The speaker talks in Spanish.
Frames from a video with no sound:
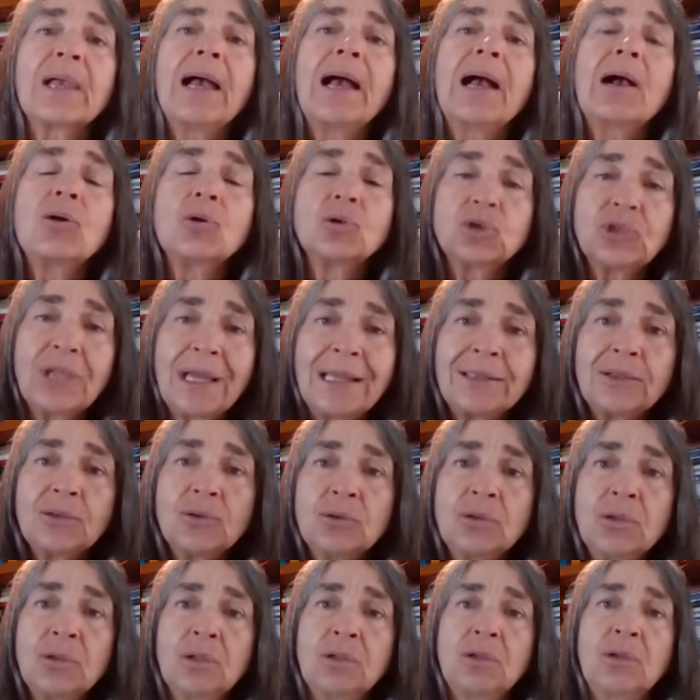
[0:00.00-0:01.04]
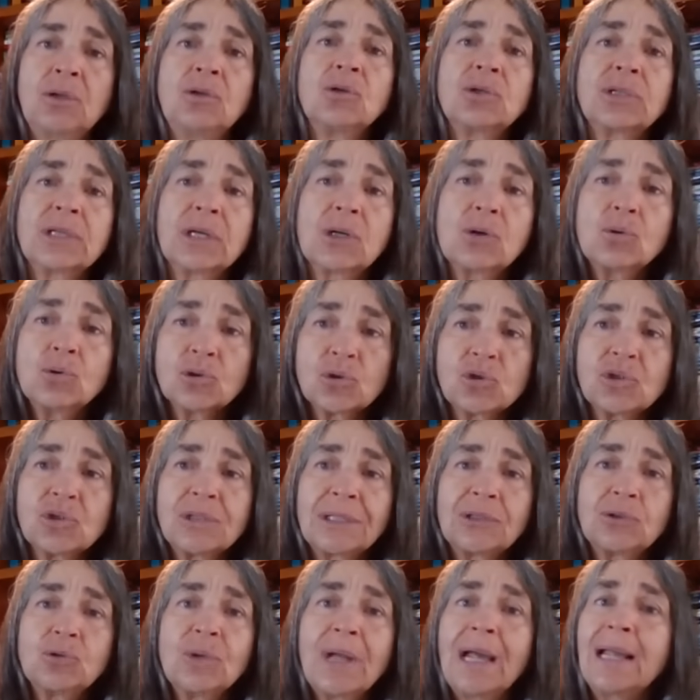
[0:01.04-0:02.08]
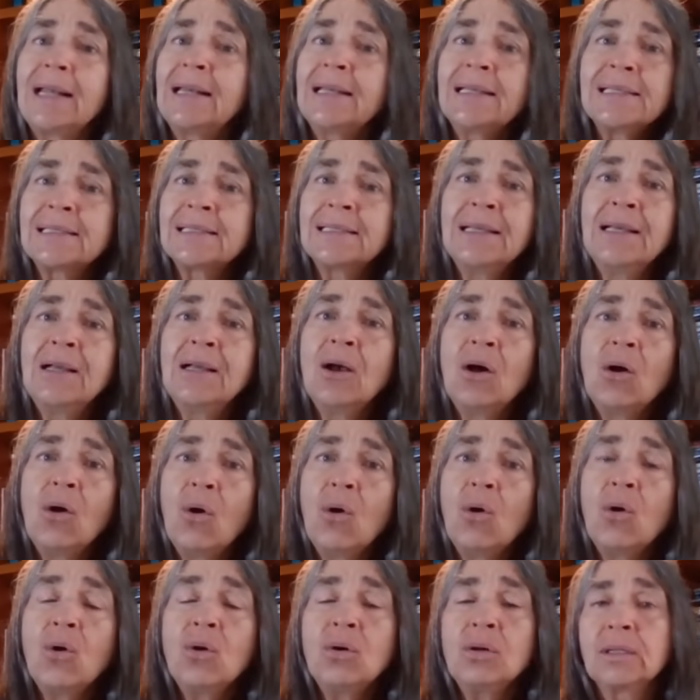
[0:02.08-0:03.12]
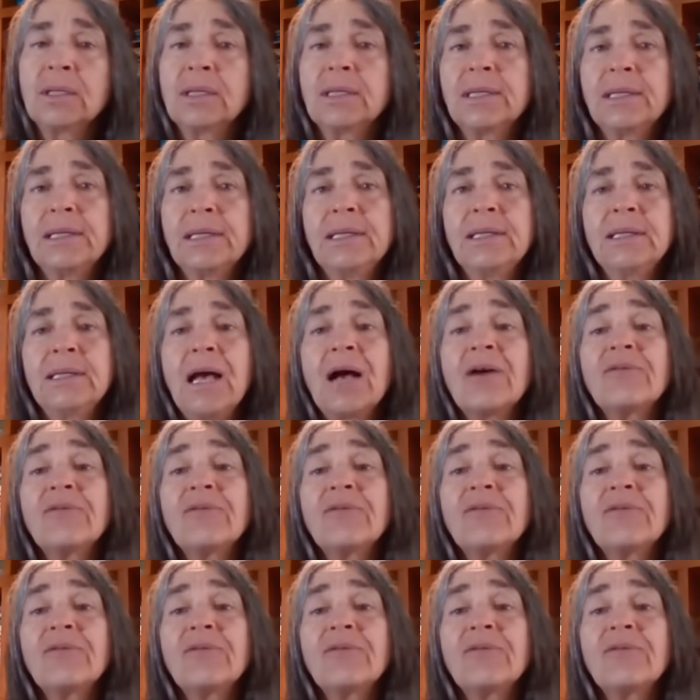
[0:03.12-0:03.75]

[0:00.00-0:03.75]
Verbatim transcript: agotando los recursos naturales o eh,